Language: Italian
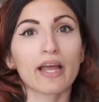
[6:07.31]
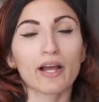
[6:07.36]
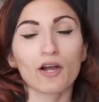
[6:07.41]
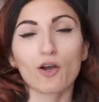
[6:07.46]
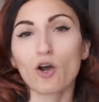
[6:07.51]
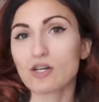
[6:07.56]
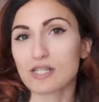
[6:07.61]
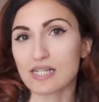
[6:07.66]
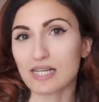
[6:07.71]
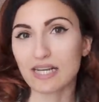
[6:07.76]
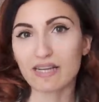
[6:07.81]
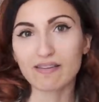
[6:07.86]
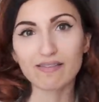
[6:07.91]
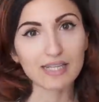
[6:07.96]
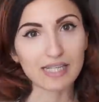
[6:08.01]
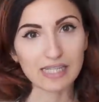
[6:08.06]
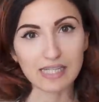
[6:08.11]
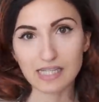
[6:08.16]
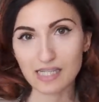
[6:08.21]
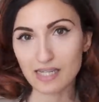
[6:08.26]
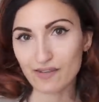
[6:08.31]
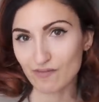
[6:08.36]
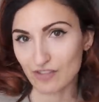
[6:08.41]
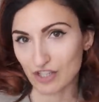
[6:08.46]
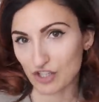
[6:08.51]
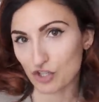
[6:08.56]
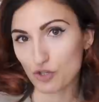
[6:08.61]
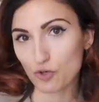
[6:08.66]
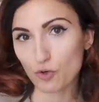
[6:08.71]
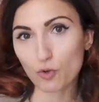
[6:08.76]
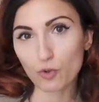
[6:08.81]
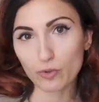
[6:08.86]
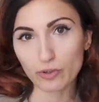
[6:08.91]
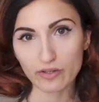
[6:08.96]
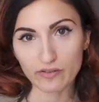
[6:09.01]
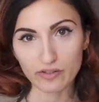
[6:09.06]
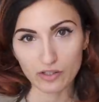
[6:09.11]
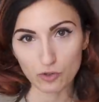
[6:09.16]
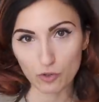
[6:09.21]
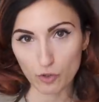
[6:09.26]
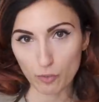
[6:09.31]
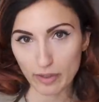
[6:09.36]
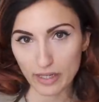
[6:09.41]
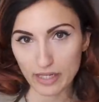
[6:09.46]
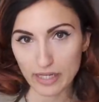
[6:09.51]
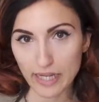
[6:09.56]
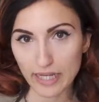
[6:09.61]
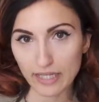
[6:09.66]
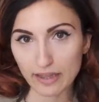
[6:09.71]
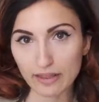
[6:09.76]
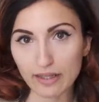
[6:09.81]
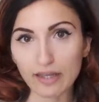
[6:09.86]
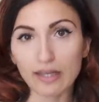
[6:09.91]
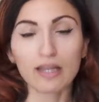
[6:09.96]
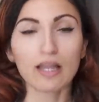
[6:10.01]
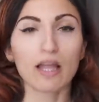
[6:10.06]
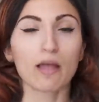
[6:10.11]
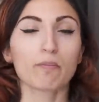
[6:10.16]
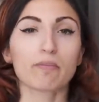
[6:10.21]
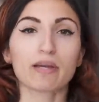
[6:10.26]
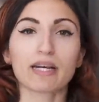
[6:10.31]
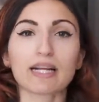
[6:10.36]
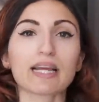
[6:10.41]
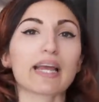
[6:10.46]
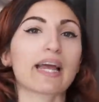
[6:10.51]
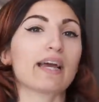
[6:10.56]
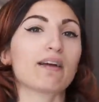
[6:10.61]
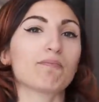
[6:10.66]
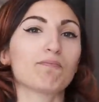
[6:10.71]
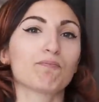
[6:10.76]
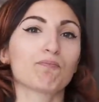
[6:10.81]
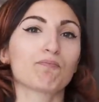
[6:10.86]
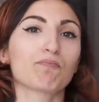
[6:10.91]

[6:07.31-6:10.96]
cosa che i veristi invece non condividono per niente, perché